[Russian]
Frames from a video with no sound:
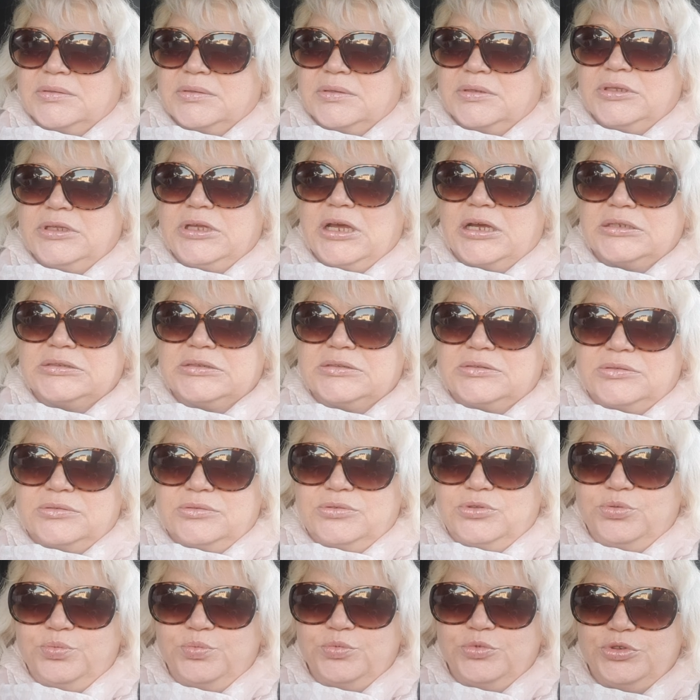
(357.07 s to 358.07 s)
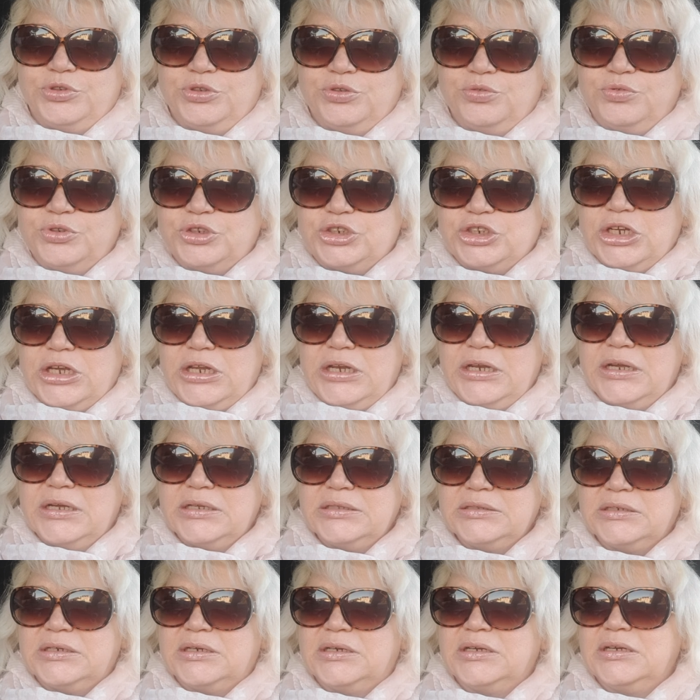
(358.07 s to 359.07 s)
Я думаю, неужели
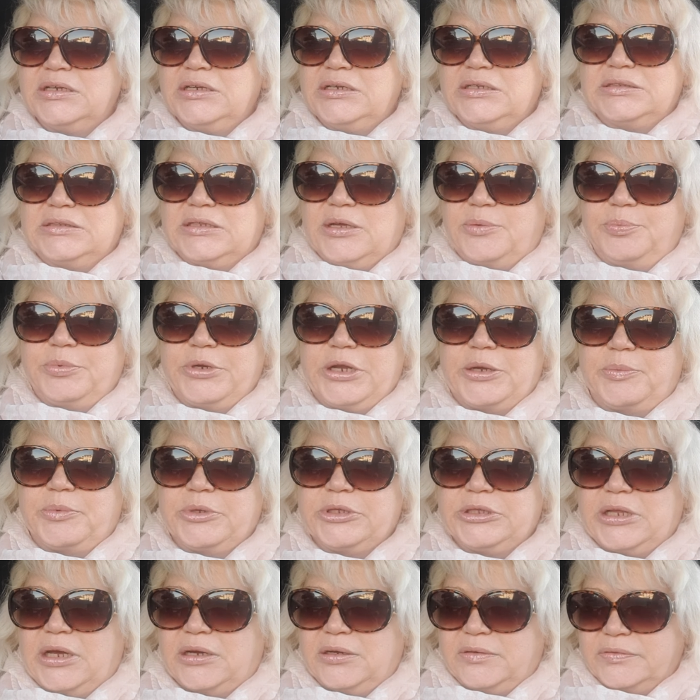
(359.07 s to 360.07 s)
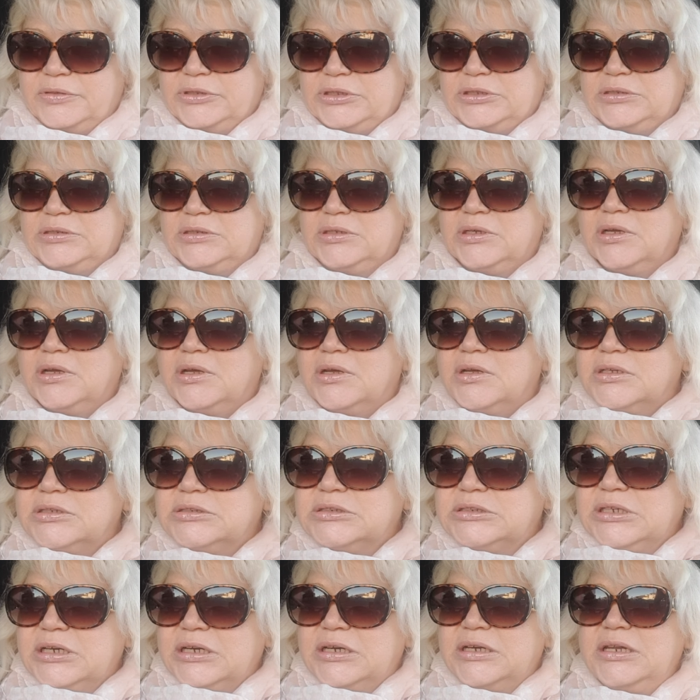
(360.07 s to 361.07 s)
открыто? Прямо так вот
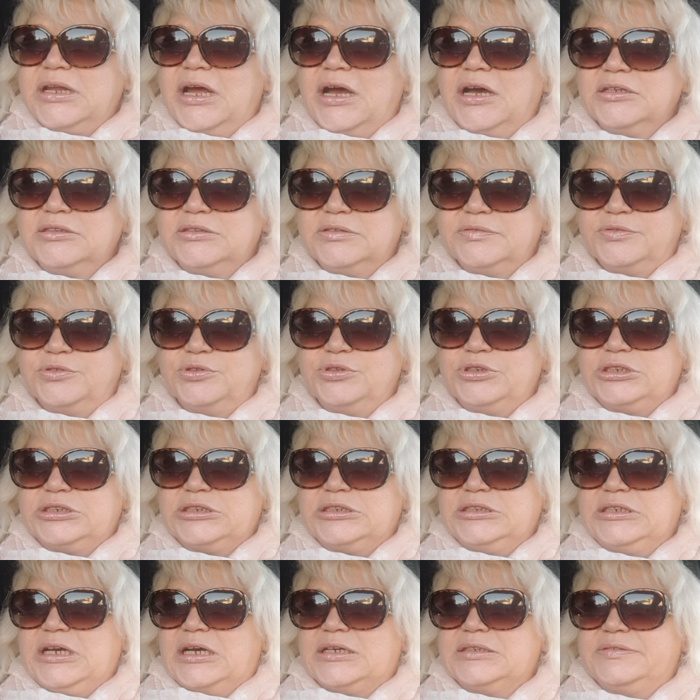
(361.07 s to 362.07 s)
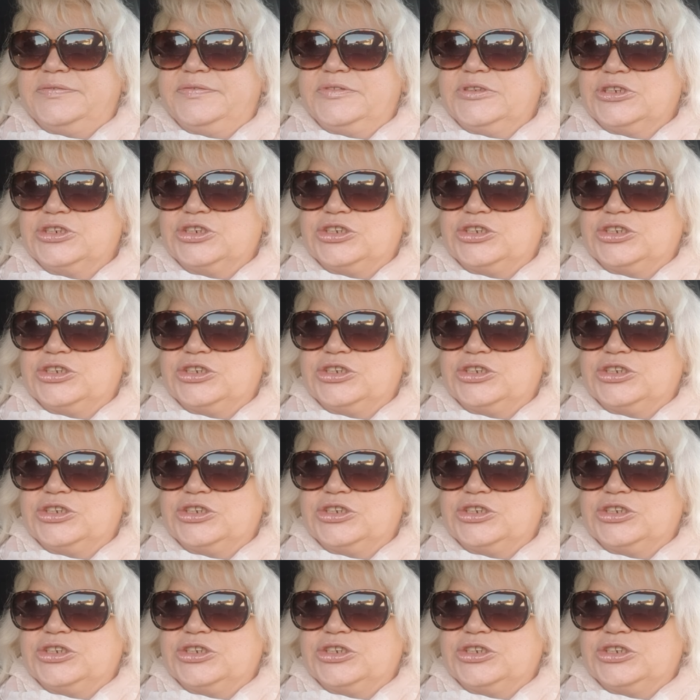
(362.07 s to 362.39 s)
Заглядываю, сидят две